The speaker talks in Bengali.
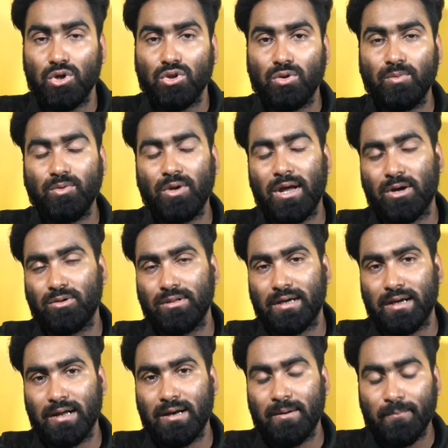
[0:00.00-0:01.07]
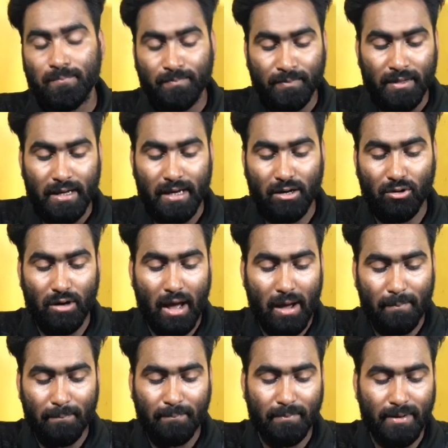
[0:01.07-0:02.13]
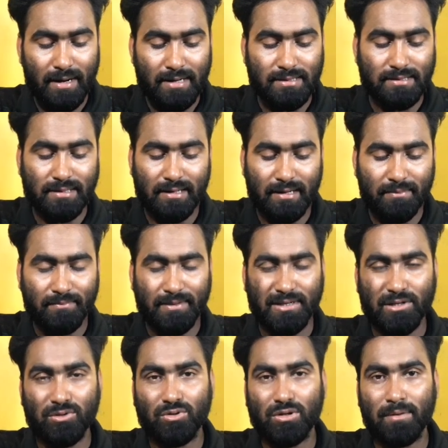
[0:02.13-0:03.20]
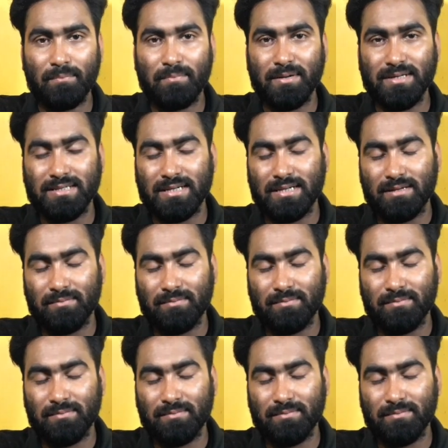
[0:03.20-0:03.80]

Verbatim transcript: তো বন্ধুরা এখন দেখেন এখন আপনার যে ভিডিওটা বিশ